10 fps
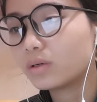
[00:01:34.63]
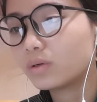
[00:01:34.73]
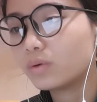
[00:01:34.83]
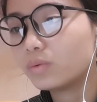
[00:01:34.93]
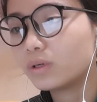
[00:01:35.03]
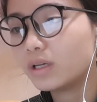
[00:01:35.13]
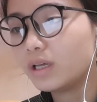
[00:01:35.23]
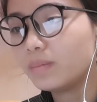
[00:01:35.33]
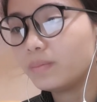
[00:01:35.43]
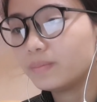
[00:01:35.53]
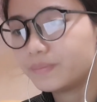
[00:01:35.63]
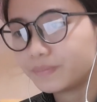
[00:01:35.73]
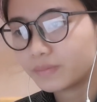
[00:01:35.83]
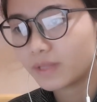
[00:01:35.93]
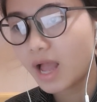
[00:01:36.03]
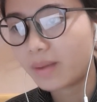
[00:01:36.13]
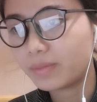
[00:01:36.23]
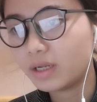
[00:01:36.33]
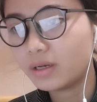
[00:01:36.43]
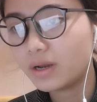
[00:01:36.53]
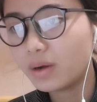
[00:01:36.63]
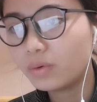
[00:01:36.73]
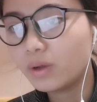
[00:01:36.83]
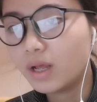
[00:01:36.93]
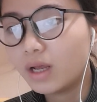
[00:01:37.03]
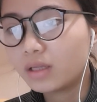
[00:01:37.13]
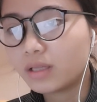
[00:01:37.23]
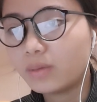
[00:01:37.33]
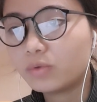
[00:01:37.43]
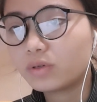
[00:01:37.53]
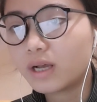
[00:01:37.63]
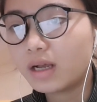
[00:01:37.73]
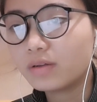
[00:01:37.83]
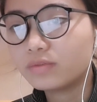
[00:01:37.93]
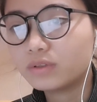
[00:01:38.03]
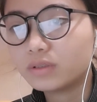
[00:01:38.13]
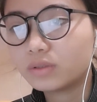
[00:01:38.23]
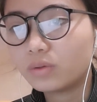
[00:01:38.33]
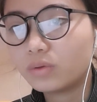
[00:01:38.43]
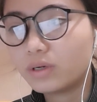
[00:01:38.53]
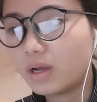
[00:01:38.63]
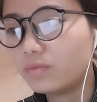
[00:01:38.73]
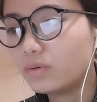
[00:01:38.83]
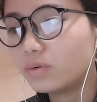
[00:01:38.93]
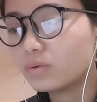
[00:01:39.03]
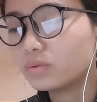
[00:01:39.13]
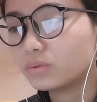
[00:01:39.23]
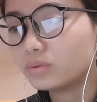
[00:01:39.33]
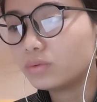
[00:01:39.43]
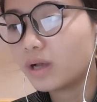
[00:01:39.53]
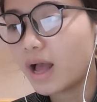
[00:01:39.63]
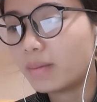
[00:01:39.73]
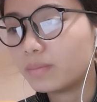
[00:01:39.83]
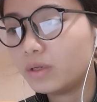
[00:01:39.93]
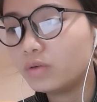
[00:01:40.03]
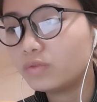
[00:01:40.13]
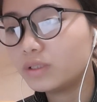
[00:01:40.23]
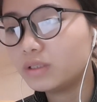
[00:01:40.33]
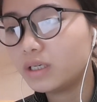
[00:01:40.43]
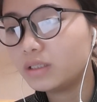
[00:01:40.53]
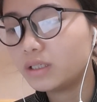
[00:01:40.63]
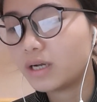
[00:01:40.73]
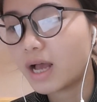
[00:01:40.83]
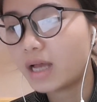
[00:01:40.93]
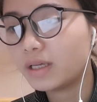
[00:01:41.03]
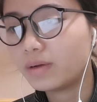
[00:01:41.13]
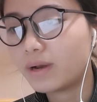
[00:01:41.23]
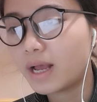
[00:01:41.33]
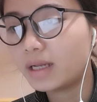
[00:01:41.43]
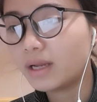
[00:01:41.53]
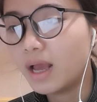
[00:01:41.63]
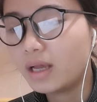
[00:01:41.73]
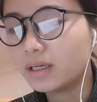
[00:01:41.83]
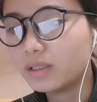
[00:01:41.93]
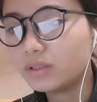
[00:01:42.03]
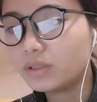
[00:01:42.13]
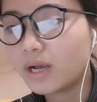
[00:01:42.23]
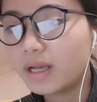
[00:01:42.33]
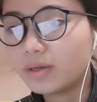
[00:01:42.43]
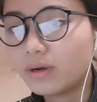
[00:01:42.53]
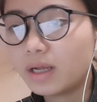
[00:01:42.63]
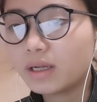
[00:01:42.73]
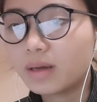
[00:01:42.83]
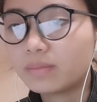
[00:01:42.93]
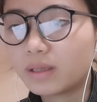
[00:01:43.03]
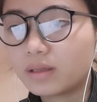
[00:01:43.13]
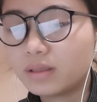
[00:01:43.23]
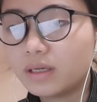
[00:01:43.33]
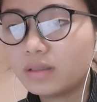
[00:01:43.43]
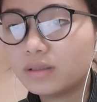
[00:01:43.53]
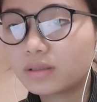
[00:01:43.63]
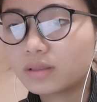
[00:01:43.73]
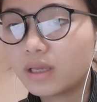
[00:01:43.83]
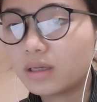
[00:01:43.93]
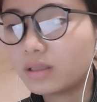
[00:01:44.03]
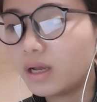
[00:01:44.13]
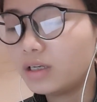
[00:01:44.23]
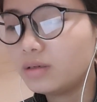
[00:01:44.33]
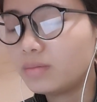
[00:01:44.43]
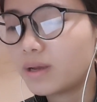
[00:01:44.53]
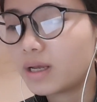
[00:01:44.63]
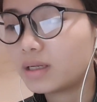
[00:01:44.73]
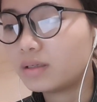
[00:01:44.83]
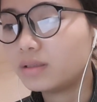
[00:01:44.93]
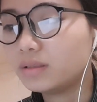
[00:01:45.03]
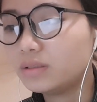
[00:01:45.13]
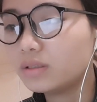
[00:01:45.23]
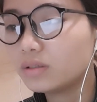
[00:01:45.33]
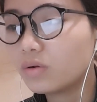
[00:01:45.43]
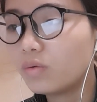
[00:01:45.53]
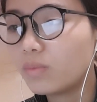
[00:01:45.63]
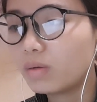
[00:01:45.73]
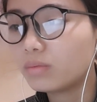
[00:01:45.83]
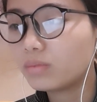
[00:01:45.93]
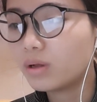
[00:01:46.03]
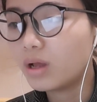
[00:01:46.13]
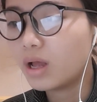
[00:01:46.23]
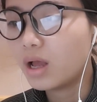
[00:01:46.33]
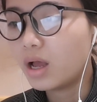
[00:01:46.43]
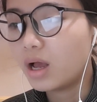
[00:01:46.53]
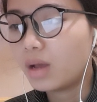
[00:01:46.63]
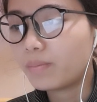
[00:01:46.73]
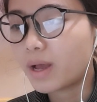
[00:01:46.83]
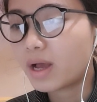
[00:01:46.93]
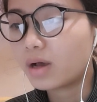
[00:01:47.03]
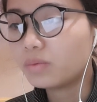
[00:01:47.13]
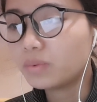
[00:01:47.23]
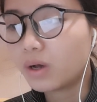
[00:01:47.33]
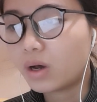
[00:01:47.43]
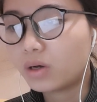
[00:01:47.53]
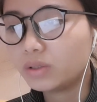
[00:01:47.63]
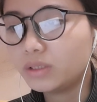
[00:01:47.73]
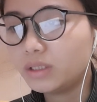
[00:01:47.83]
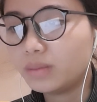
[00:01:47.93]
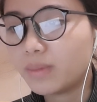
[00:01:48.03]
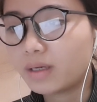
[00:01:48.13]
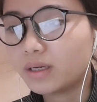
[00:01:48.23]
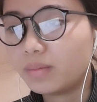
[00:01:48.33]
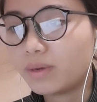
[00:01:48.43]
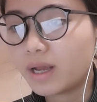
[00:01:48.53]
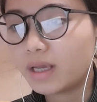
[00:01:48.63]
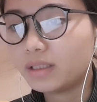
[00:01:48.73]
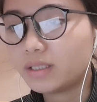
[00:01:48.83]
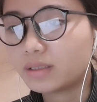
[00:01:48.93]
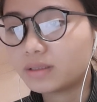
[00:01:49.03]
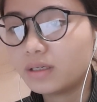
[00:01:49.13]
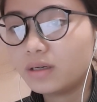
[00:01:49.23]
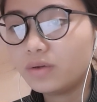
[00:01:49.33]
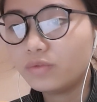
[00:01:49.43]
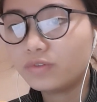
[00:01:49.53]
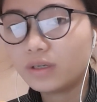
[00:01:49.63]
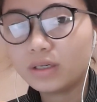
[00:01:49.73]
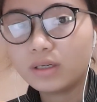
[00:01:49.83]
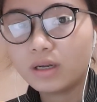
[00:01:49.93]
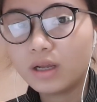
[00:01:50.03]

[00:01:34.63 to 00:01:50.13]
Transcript: cùng khiếp đảm đến đâu tại một khắc vừa rồi đã vô cùng dũng cảm lưu phân che chở hạ hiểu lan khiến cho hạ hiểu lan cảm nhận được tình thân mà đời trước cô mong mà không có chỉ bằng điểm này chẳng sợ lưu phân